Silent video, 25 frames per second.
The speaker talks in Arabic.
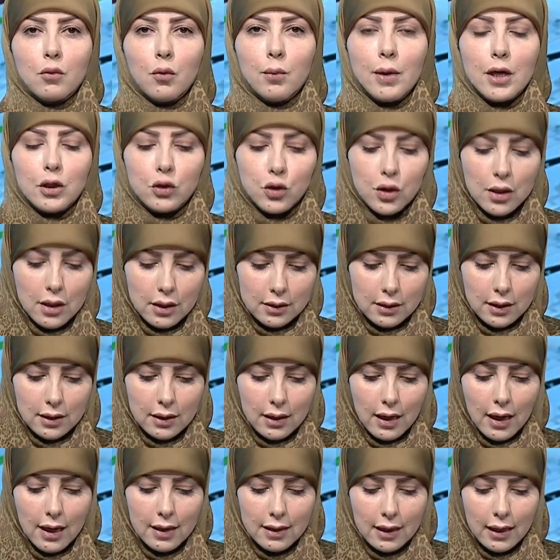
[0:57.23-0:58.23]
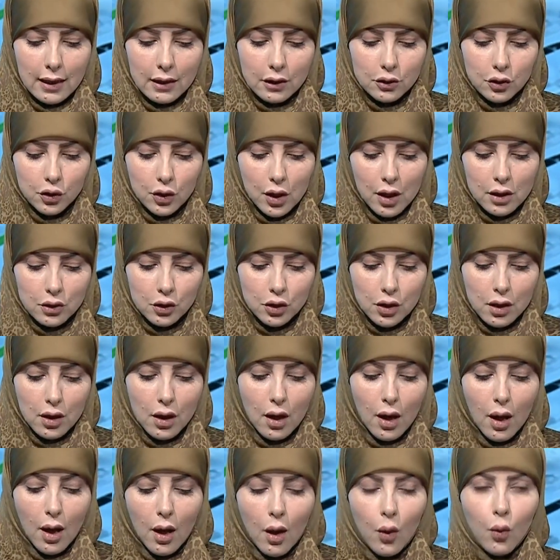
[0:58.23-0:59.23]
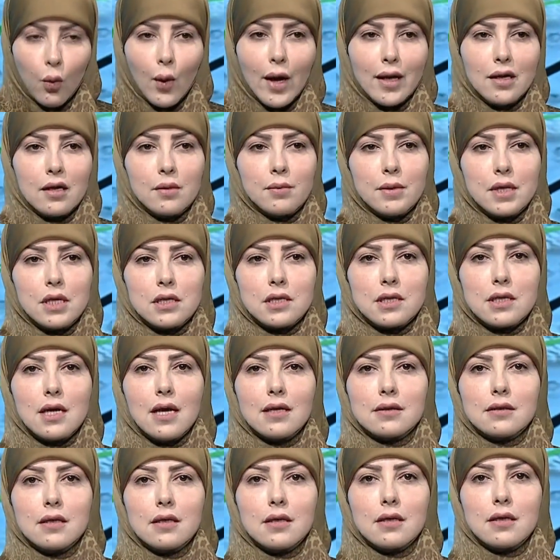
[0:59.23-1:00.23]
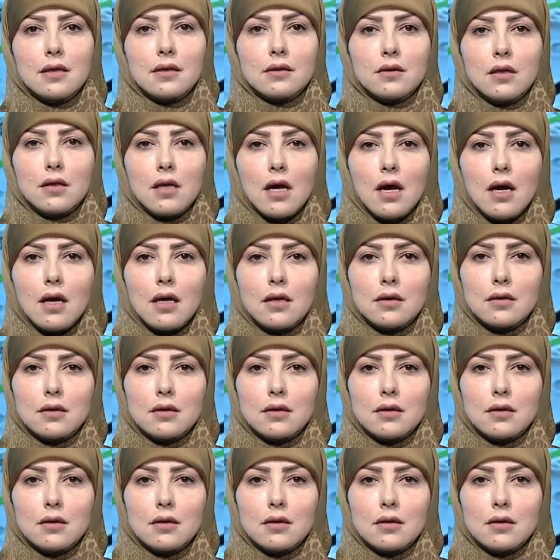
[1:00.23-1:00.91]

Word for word: مباشرة الآن على الشاشة وعلى المنصات اللي تظهر